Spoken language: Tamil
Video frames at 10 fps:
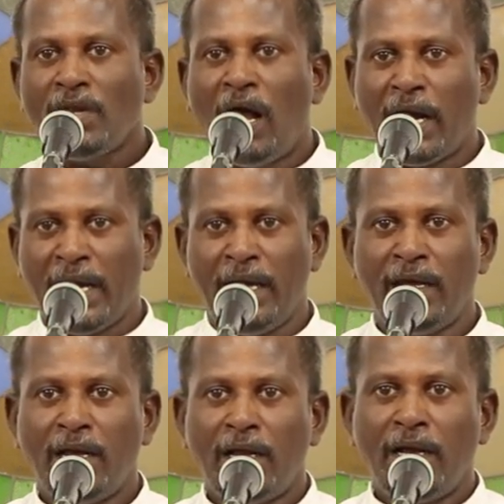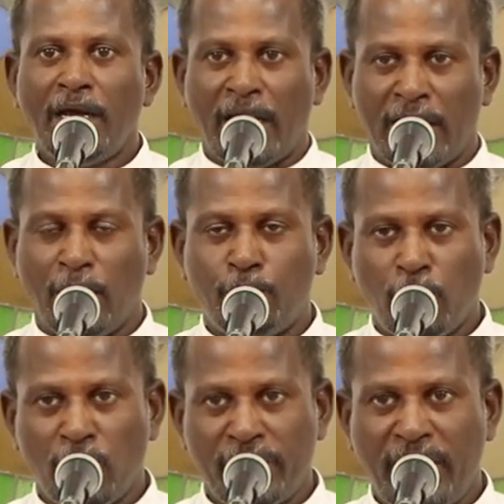ஆக இந்த
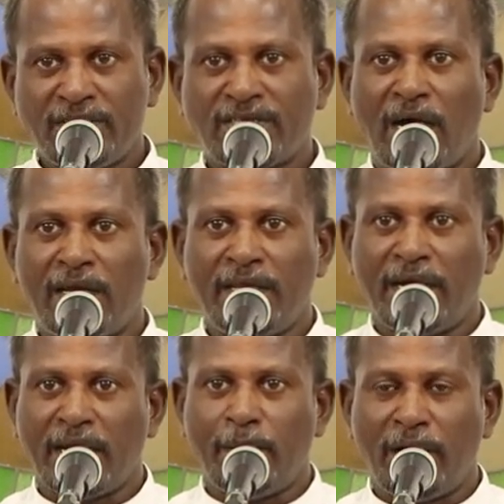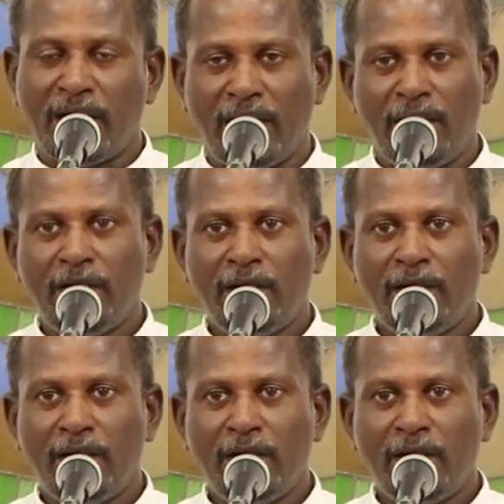போதனை சார்ந்திருக்கிற மக்கள்